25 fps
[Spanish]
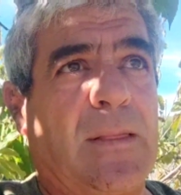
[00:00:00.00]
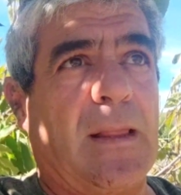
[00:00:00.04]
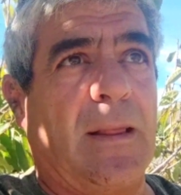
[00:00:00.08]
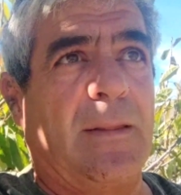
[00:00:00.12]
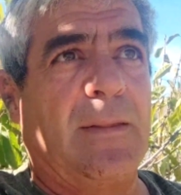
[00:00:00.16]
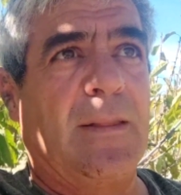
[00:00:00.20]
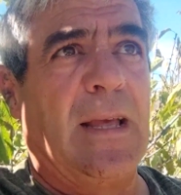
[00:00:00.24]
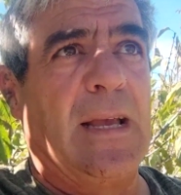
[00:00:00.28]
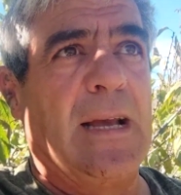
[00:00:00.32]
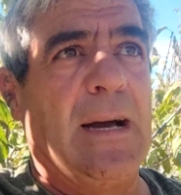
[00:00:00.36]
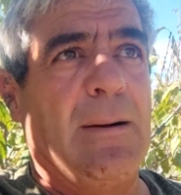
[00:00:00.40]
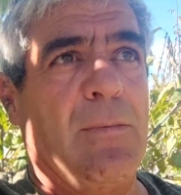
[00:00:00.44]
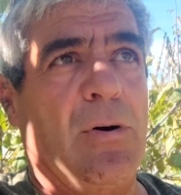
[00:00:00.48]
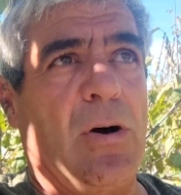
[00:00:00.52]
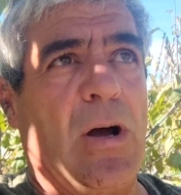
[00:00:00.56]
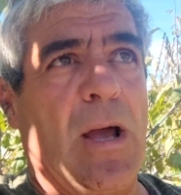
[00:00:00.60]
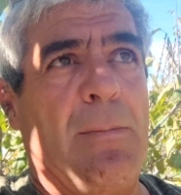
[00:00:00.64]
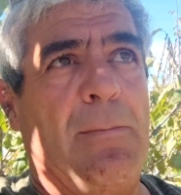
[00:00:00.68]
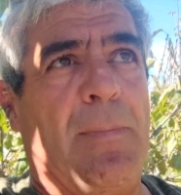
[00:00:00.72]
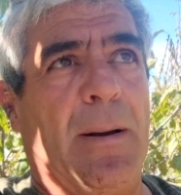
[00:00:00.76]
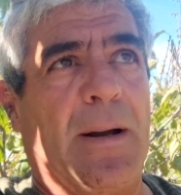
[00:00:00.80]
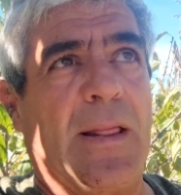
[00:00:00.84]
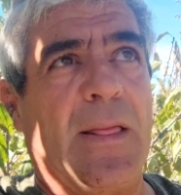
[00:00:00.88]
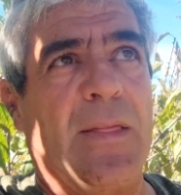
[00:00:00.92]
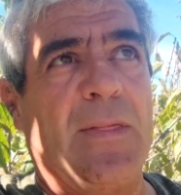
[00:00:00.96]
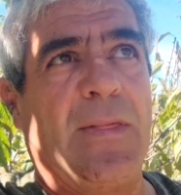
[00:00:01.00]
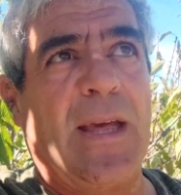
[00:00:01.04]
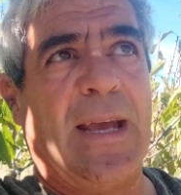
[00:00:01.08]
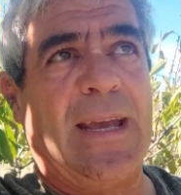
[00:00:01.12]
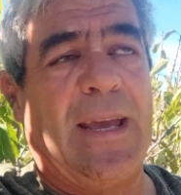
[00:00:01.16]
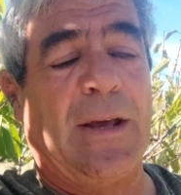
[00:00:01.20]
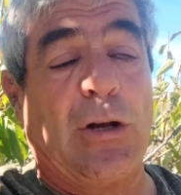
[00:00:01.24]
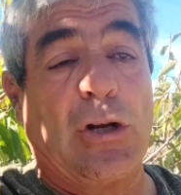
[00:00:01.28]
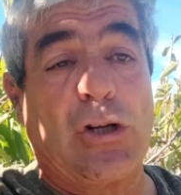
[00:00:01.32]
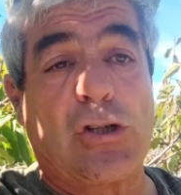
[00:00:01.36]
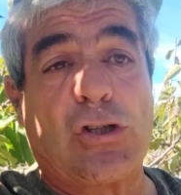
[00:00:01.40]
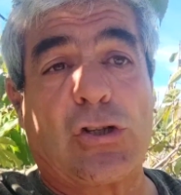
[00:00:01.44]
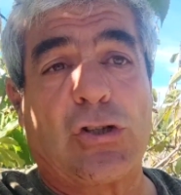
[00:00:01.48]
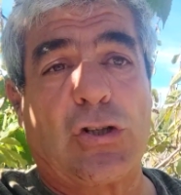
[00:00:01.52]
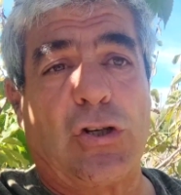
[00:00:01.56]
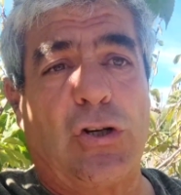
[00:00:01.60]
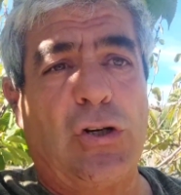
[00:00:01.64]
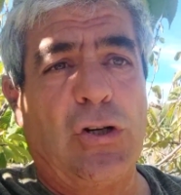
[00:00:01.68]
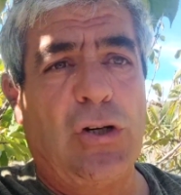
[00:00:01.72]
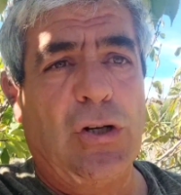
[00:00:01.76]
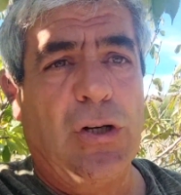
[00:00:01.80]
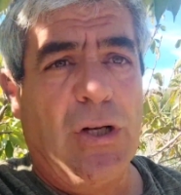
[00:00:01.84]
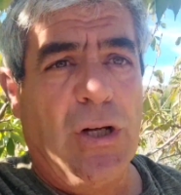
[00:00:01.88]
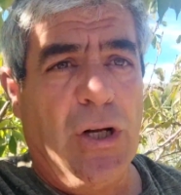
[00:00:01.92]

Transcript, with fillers: digamos, experiencias que nosotros